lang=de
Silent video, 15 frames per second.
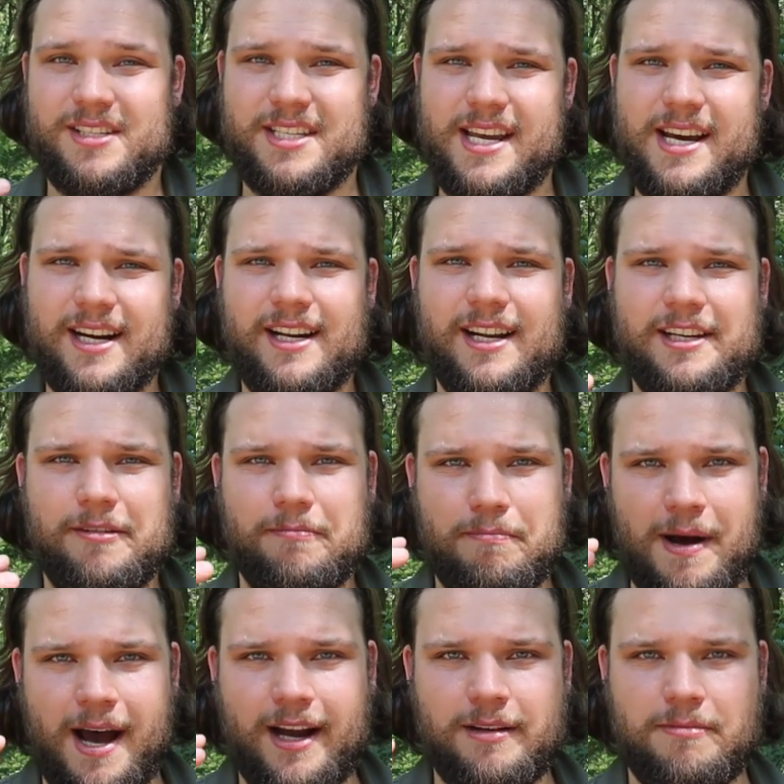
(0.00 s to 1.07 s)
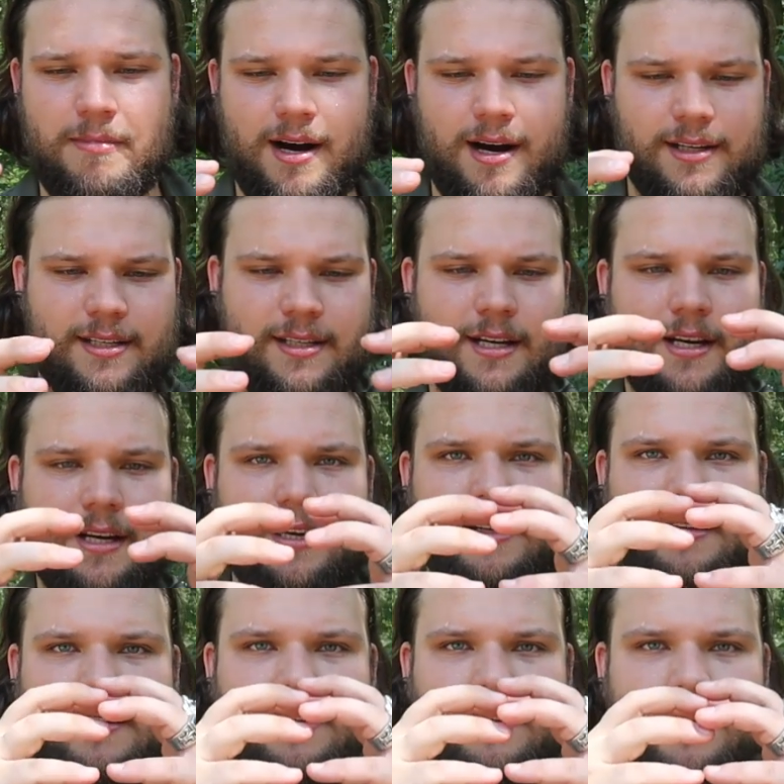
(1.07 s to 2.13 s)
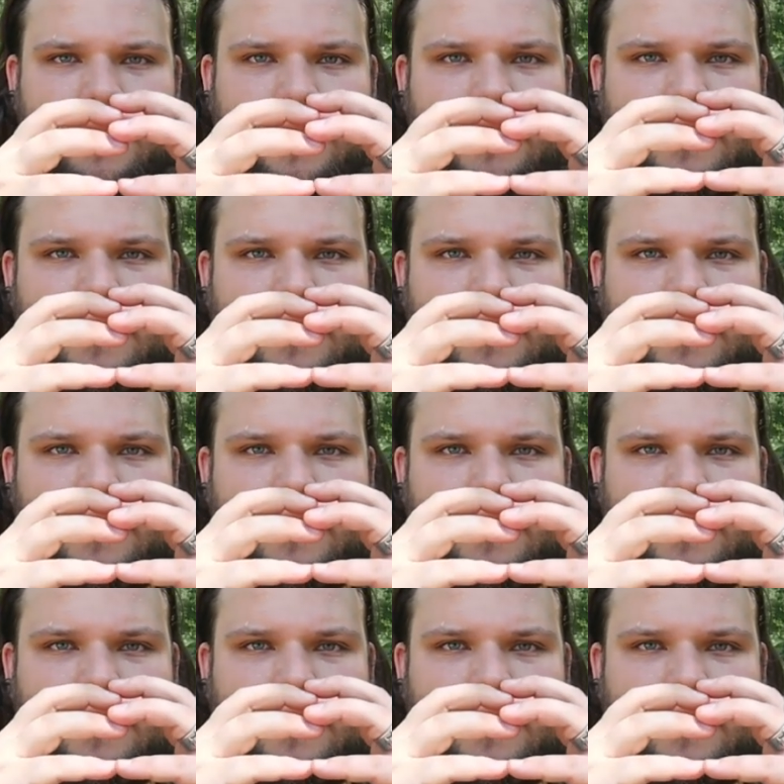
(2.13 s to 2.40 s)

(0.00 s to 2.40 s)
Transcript: sehr kleinen Packmaß. Ne?